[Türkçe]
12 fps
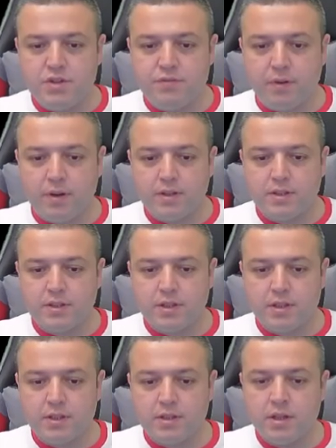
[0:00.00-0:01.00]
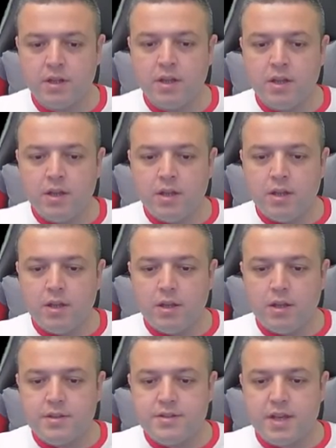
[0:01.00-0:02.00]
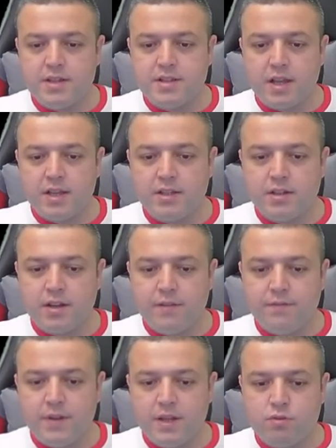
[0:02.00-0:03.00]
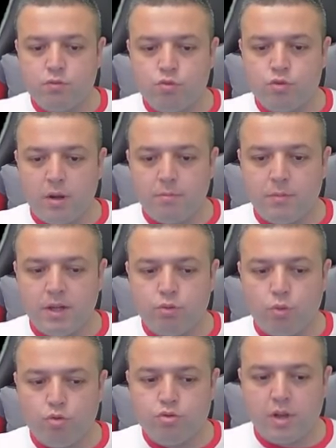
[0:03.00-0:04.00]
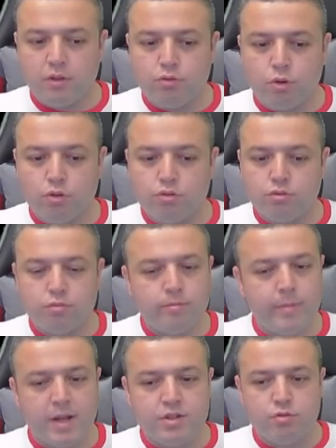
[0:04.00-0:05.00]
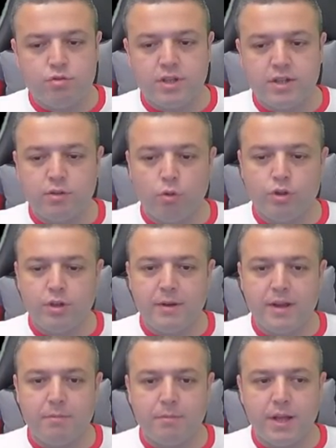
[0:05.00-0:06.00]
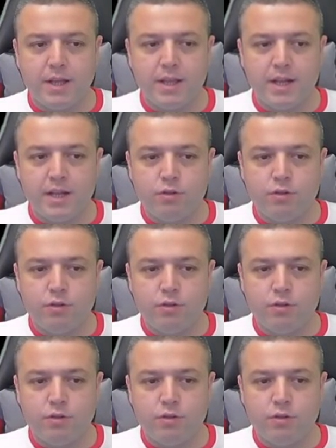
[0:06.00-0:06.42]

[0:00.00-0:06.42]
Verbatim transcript: farkındalık. 87 ee, refleks uzanma 94. Bence üzerinde oynama yapmaya gerek